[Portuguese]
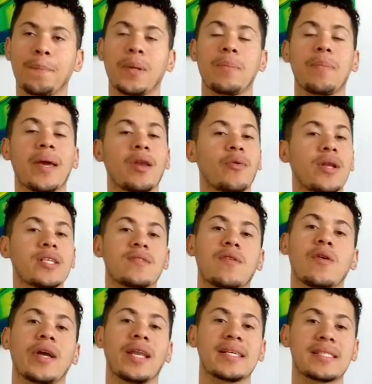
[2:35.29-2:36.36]
Primeiro, eles
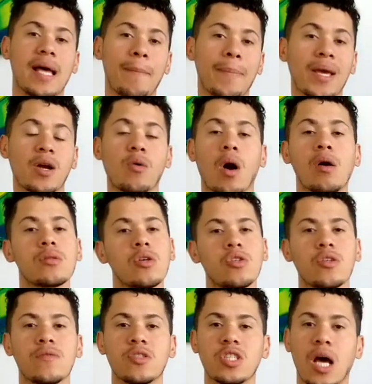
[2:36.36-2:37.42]
vão querer saber qual é o seu
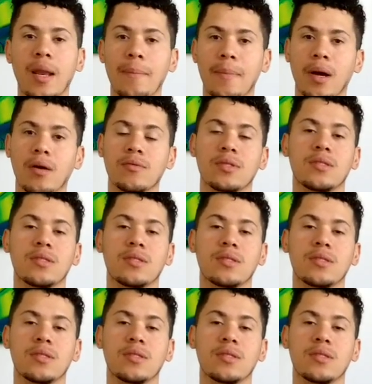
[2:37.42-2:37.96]
nível de alemão,